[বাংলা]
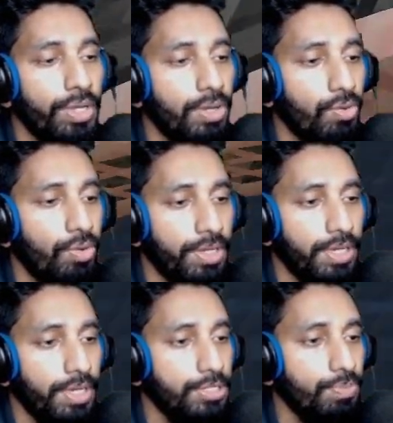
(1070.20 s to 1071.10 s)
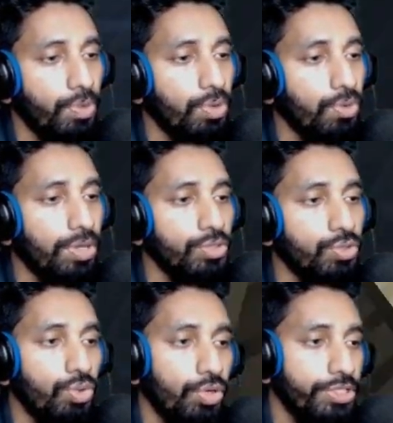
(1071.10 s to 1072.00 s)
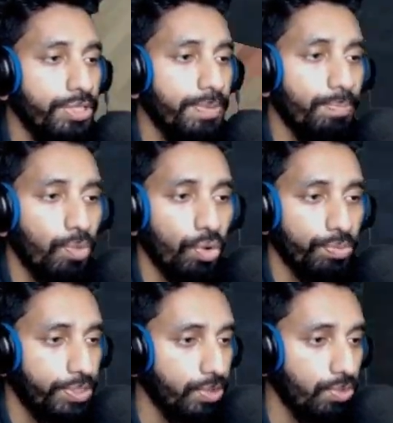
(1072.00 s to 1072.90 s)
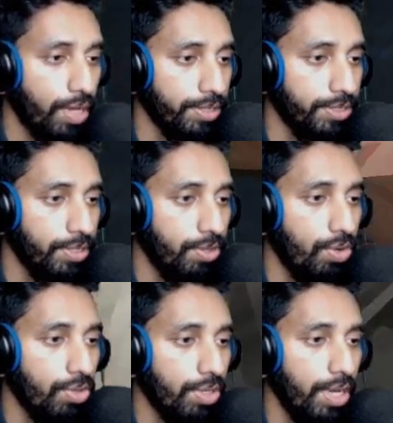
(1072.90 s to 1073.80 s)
ওইটা স্পন হওয়া শুরু হয়ে যাবে মব যেগুলো আছে ওকে